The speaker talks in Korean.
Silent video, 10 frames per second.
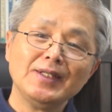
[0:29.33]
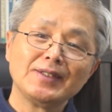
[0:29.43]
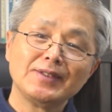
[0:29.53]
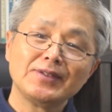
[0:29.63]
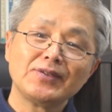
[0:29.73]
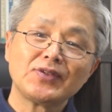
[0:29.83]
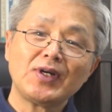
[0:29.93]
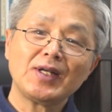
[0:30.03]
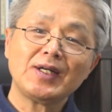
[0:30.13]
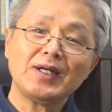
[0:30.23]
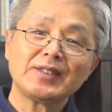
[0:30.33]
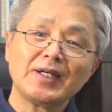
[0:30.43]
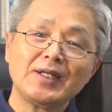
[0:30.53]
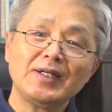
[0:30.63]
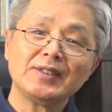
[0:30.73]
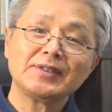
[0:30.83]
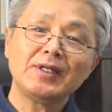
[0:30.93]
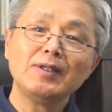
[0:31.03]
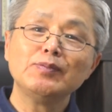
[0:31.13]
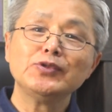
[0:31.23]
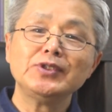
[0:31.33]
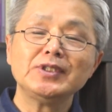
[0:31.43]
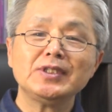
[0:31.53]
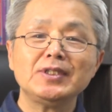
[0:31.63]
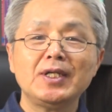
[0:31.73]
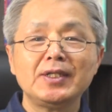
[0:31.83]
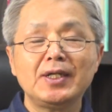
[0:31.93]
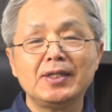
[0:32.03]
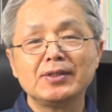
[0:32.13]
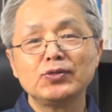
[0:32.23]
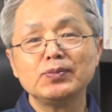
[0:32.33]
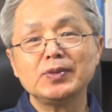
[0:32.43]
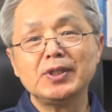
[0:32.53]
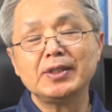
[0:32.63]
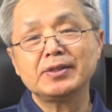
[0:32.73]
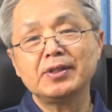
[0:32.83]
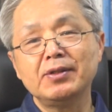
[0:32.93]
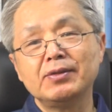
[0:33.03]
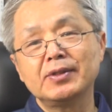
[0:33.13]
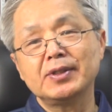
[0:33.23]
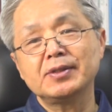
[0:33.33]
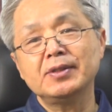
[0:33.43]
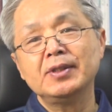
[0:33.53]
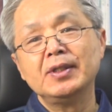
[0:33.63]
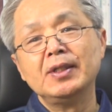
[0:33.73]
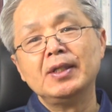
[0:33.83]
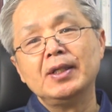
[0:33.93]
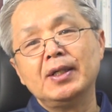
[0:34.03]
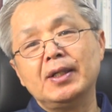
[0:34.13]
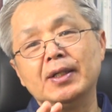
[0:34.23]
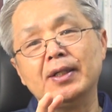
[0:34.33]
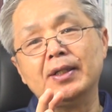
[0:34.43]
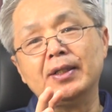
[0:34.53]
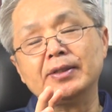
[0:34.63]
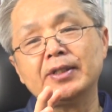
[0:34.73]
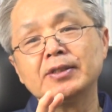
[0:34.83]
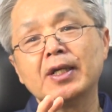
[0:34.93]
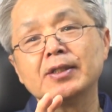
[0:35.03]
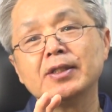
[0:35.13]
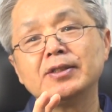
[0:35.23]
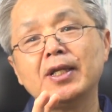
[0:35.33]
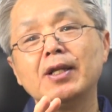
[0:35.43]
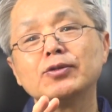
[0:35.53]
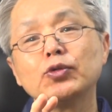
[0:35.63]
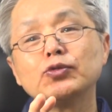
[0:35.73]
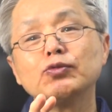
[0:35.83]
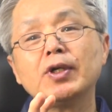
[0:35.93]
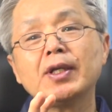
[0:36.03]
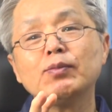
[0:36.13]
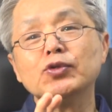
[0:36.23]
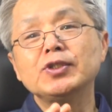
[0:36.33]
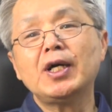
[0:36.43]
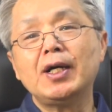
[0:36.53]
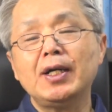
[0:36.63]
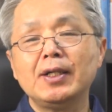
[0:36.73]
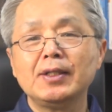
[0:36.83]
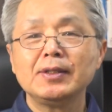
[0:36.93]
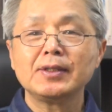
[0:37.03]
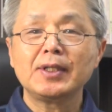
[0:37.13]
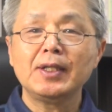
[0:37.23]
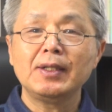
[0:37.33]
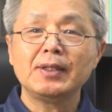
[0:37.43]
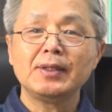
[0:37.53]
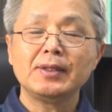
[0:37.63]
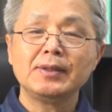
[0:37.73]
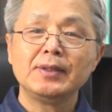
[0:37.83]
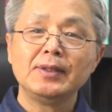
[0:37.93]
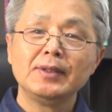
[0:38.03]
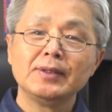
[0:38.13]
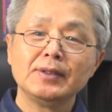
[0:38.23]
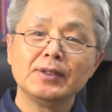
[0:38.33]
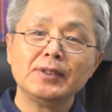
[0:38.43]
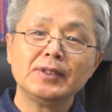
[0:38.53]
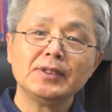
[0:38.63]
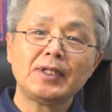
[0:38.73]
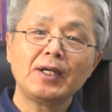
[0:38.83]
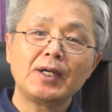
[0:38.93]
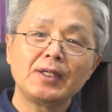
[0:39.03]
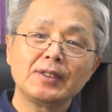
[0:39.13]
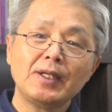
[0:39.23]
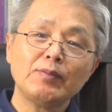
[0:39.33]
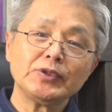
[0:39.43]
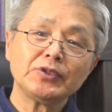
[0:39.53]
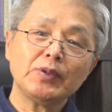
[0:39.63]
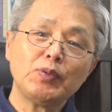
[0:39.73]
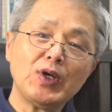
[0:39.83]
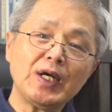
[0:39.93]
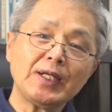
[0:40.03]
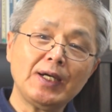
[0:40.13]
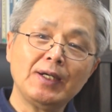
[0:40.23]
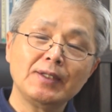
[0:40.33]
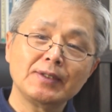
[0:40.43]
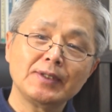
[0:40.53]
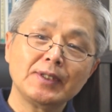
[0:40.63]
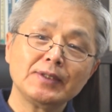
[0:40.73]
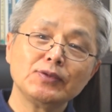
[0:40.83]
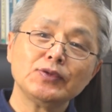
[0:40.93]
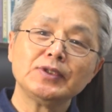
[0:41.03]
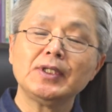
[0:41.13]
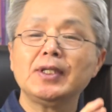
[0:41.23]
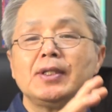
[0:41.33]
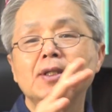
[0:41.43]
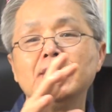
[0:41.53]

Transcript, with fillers: 그래서 어떡할까 하다가 설문지를 하나 준비를 했어요. 그래서 어, 세상에서 제일 소중한 게 뭐냐, 이렇게 너희들이 생각하는 걸 한번 써봐라. 그래가지고 이제